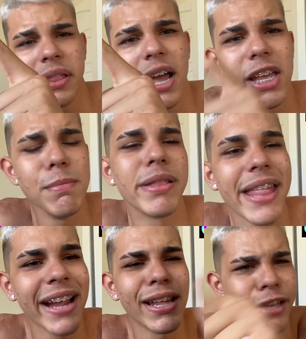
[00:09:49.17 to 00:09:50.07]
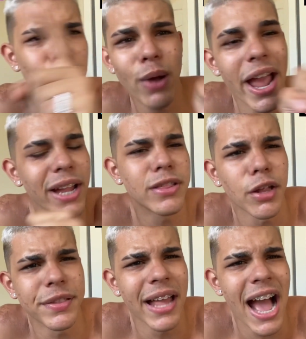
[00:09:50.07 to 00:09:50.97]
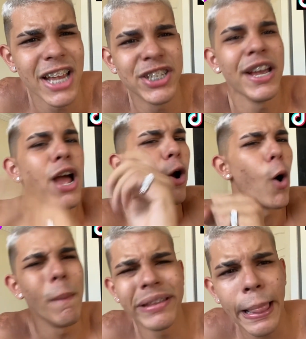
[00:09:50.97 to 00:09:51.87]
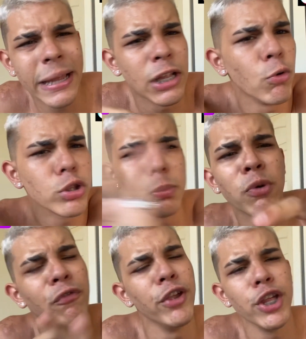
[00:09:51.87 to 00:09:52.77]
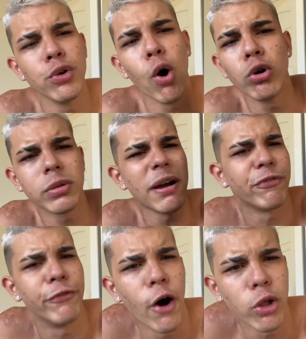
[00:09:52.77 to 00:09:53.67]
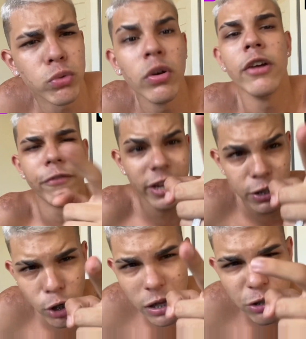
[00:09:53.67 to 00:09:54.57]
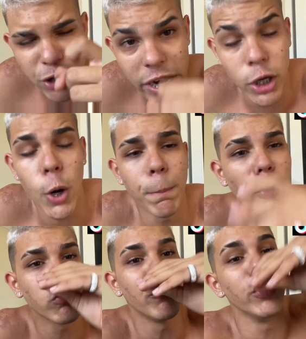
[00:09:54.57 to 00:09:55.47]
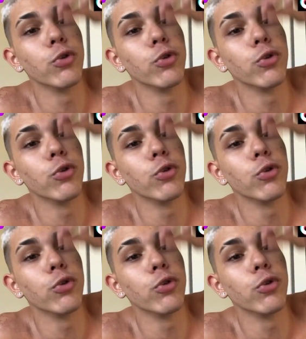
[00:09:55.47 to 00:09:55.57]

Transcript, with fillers: aí, me segue nessas duas redes sociais. Comenta lá no último vídeo, ou última foto. Fica de olho lá no Instagram que eu posto vídeo